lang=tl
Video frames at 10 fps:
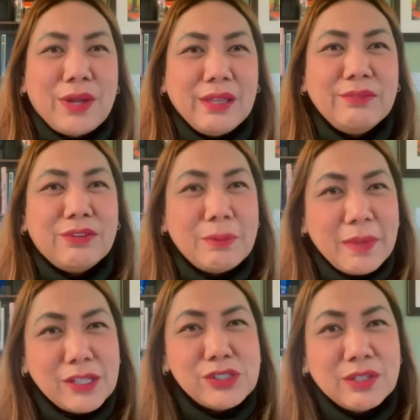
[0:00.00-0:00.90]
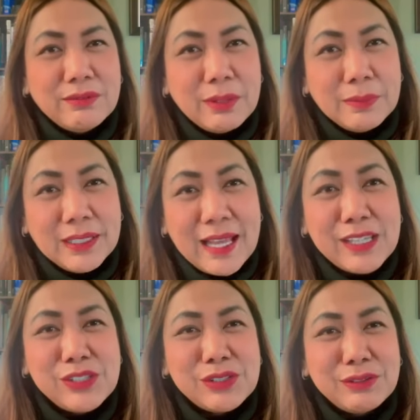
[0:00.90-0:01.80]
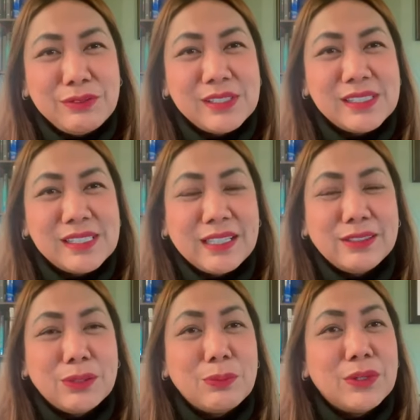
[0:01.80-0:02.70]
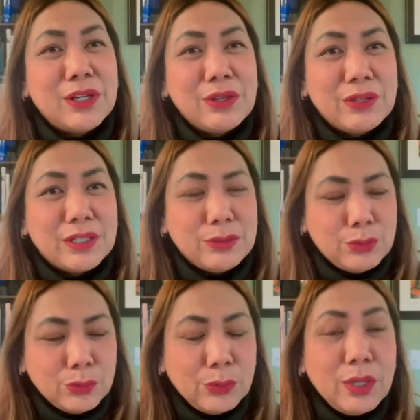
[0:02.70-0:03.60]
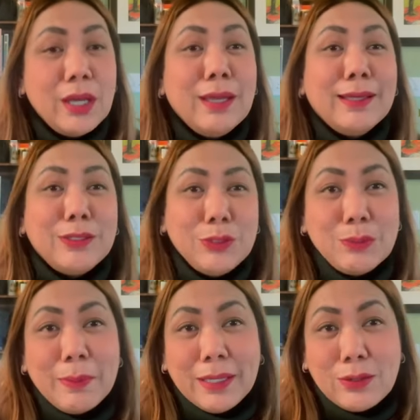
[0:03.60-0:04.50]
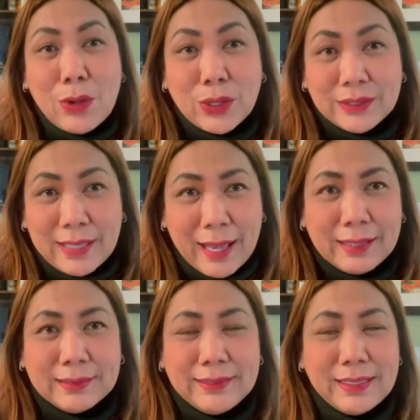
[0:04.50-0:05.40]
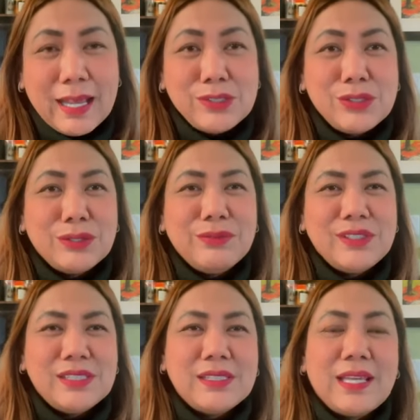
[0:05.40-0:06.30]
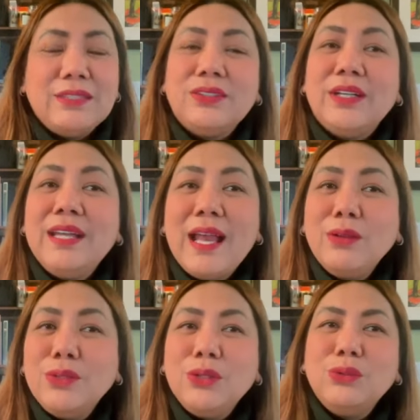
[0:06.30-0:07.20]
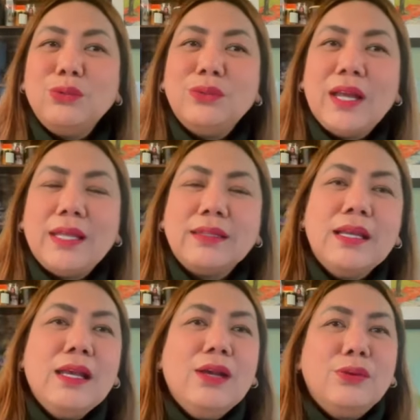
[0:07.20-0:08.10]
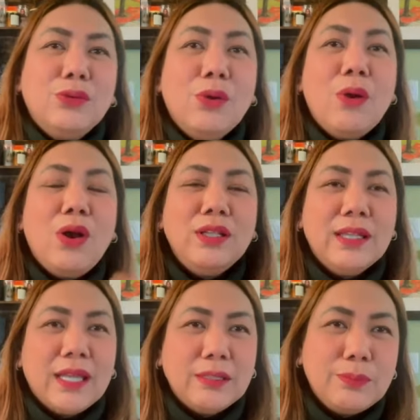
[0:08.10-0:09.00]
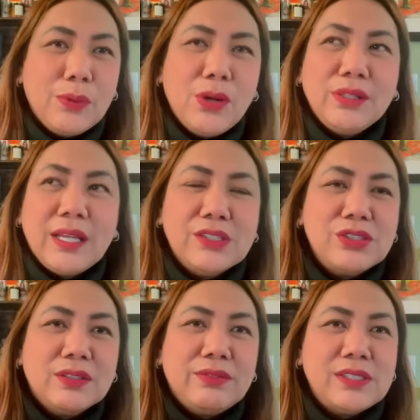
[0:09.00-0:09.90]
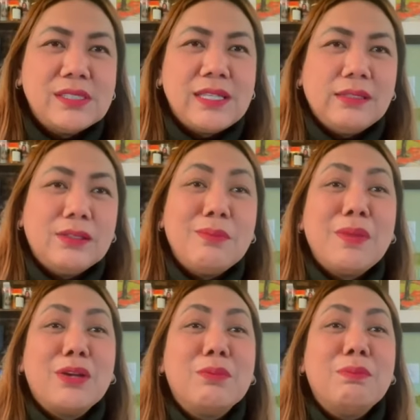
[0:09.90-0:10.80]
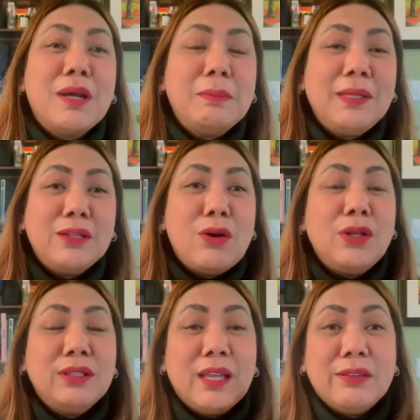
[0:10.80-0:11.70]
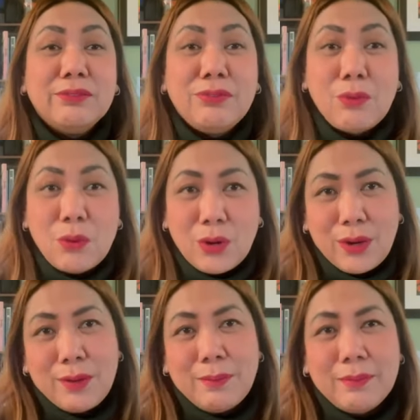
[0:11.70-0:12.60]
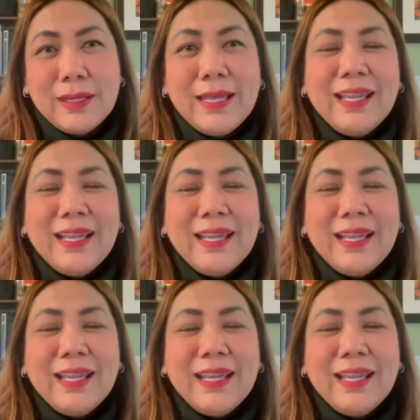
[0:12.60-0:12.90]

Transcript: or information from the National Visa Center, what are you gonna do? You may contact the National Visa Center. And how do you do that? Go online po, National Visa Center, merong public online form.